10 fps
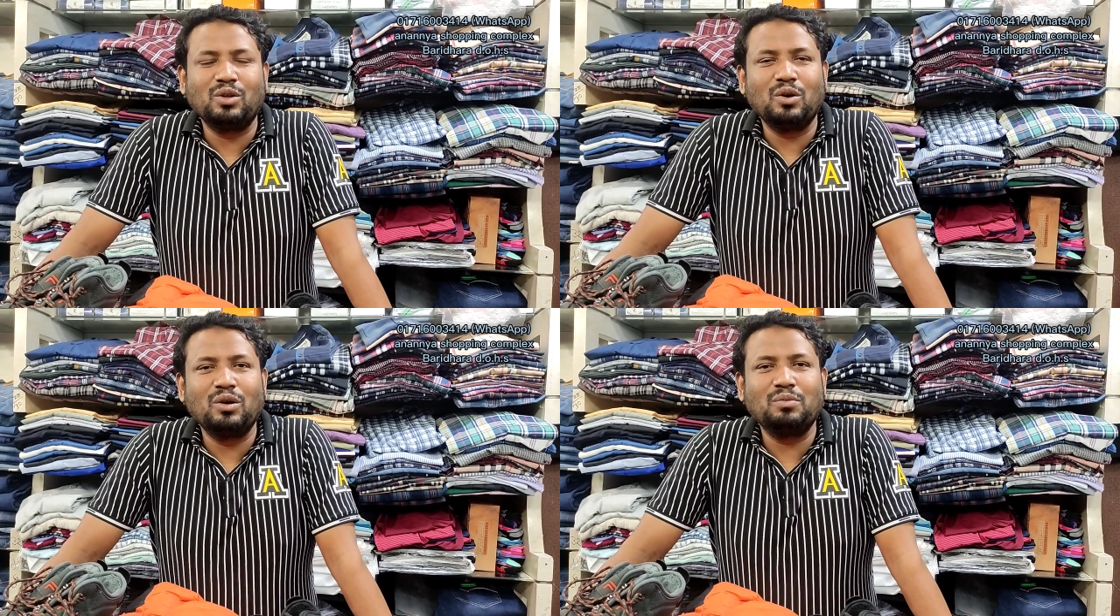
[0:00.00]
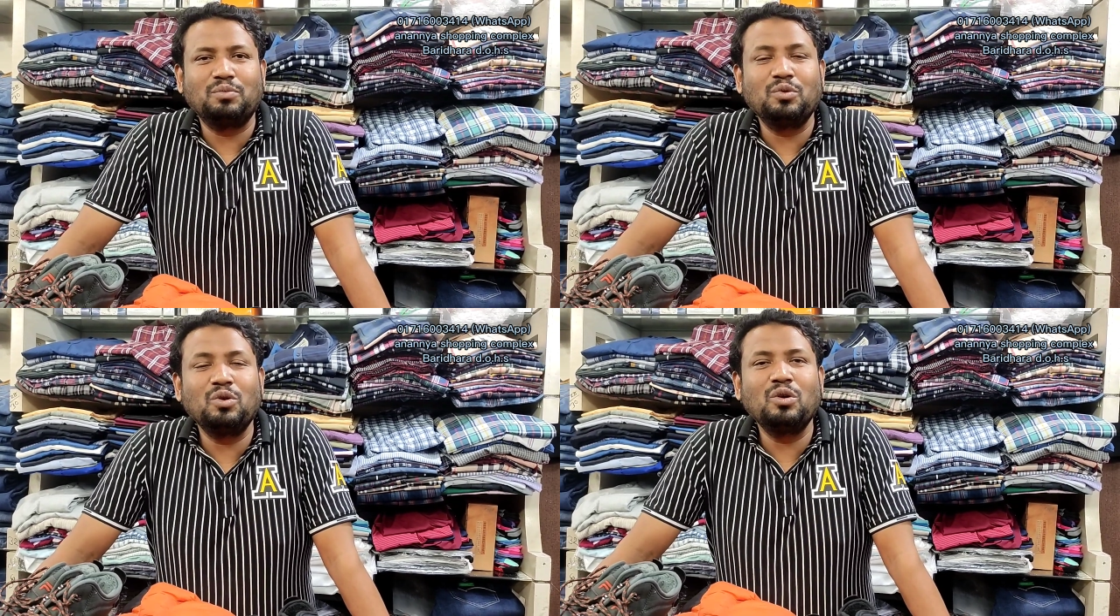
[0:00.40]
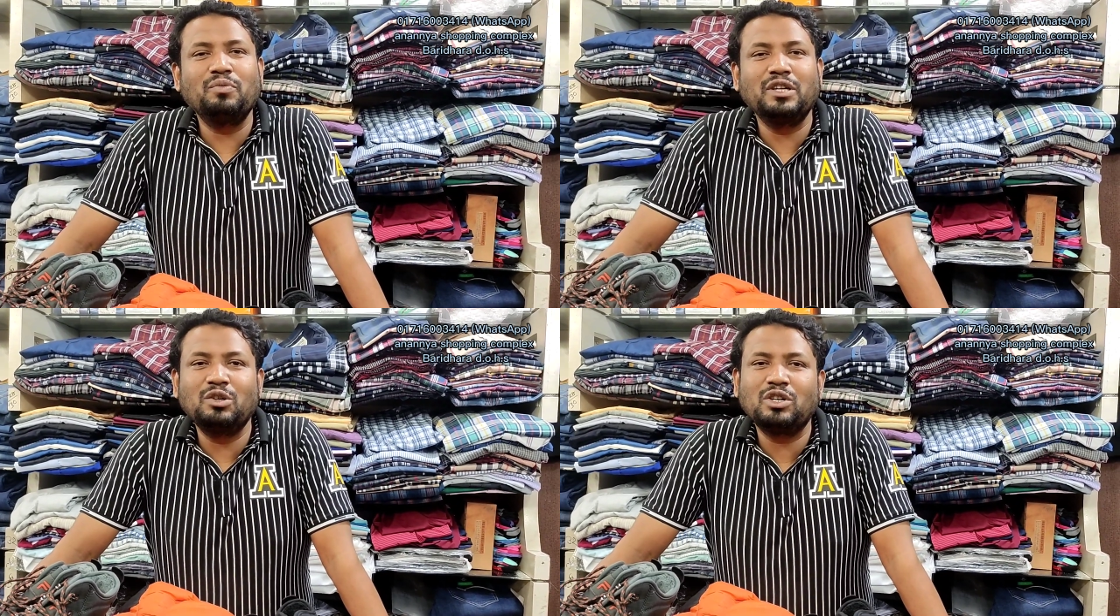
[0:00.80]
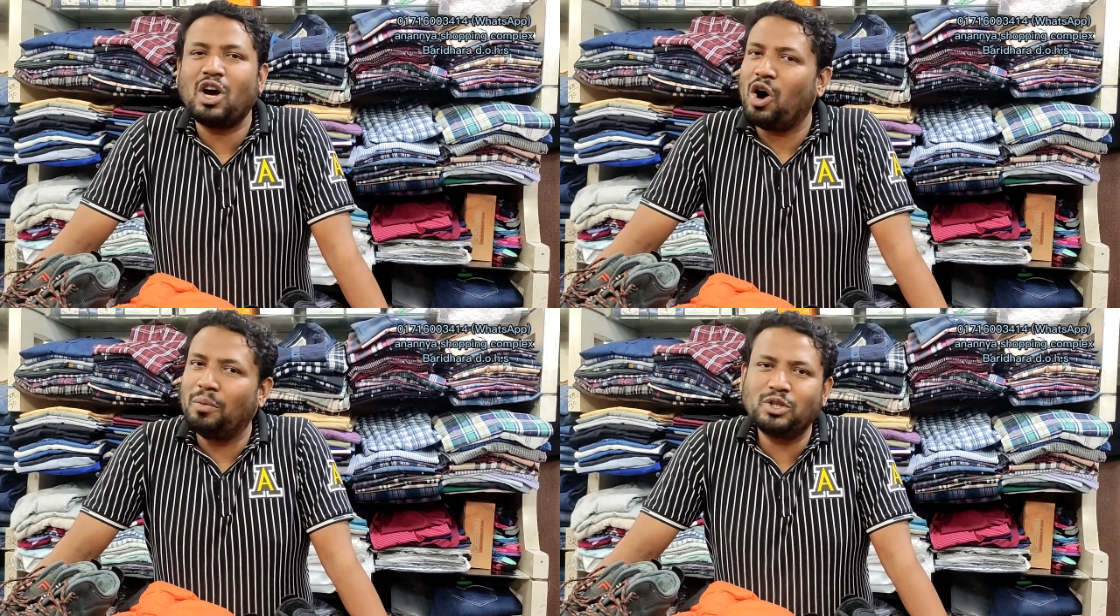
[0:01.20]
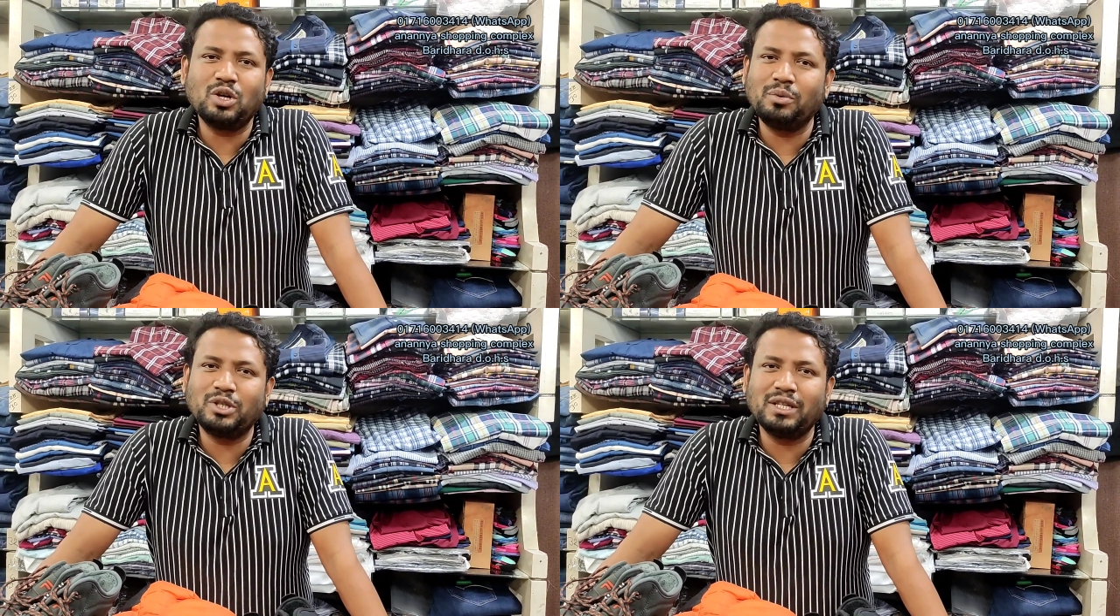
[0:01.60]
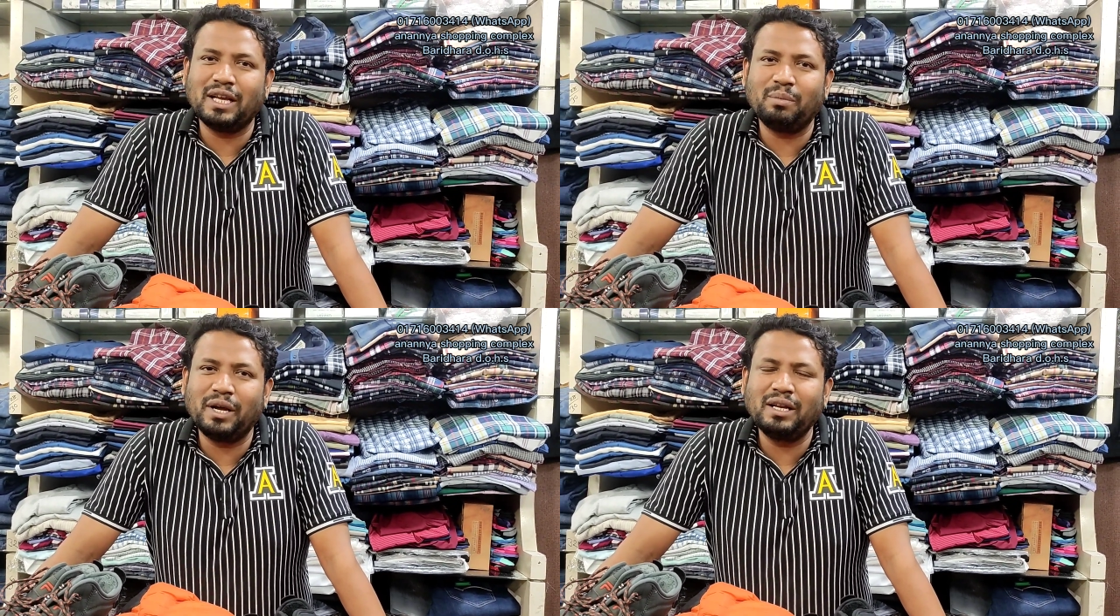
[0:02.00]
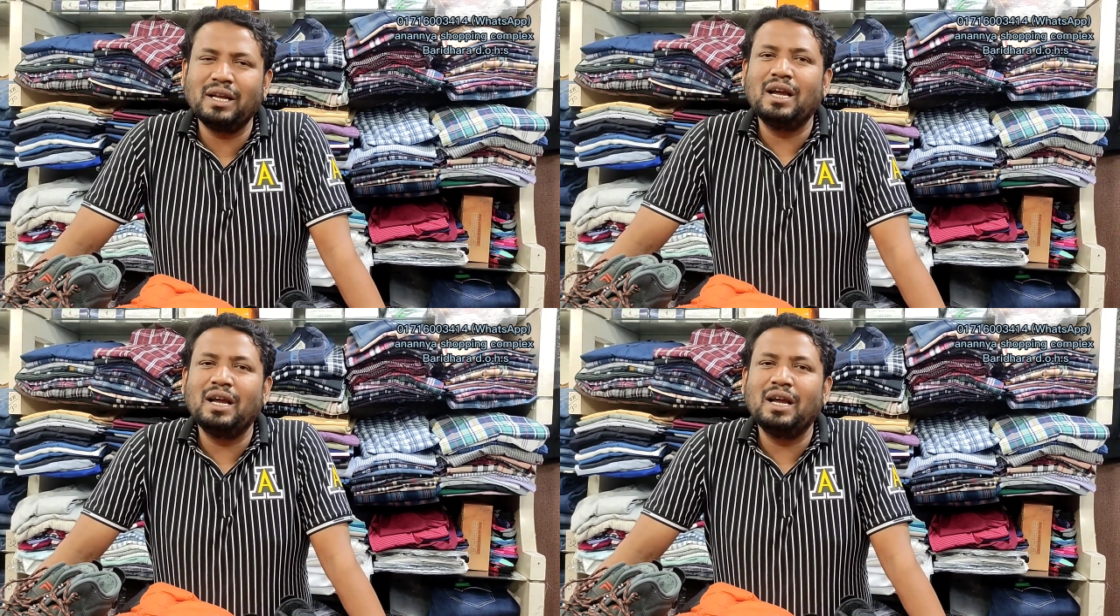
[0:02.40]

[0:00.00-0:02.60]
তো পুরো ভিডিওটা অবশ্যই অবশ্যই দেখবেন